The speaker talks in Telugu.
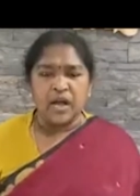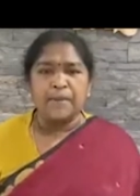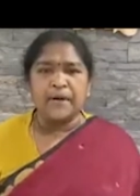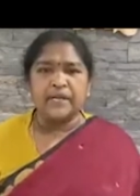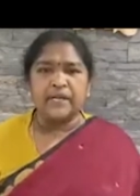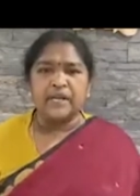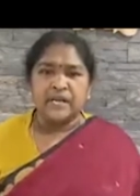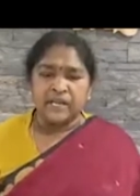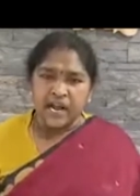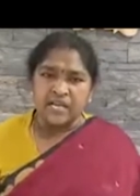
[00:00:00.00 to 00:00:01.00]
కాబట్టి
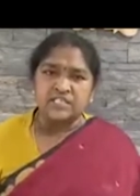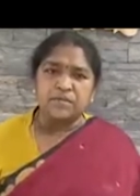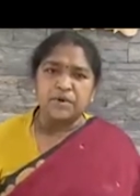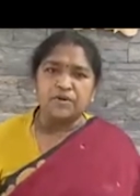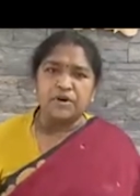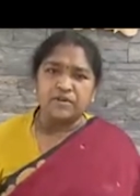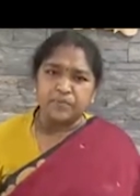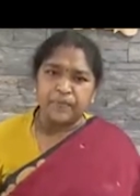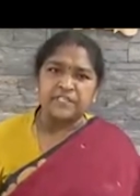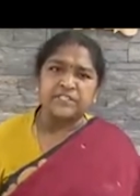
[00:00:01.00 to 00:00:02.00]
ఈ రాష్ట్రంలో
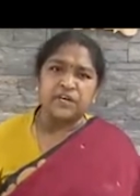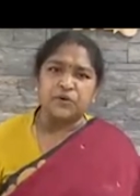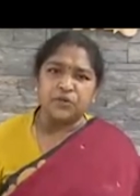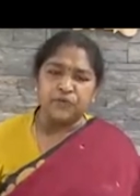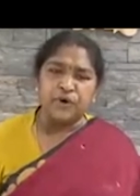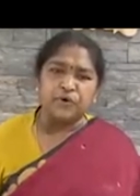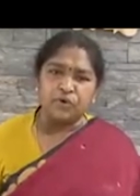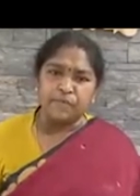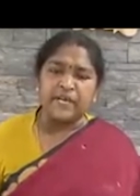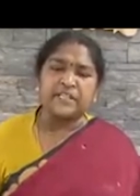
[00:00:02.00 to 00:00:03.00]
ఉన్నటువంటి ప్రజలు
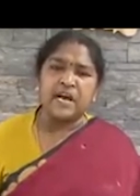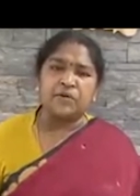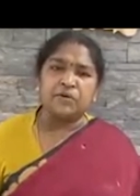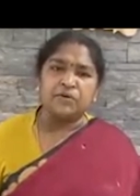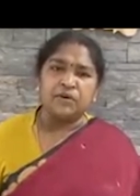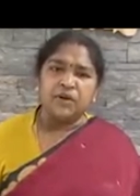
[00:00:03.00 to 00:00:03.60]
యువకులు మేధావులు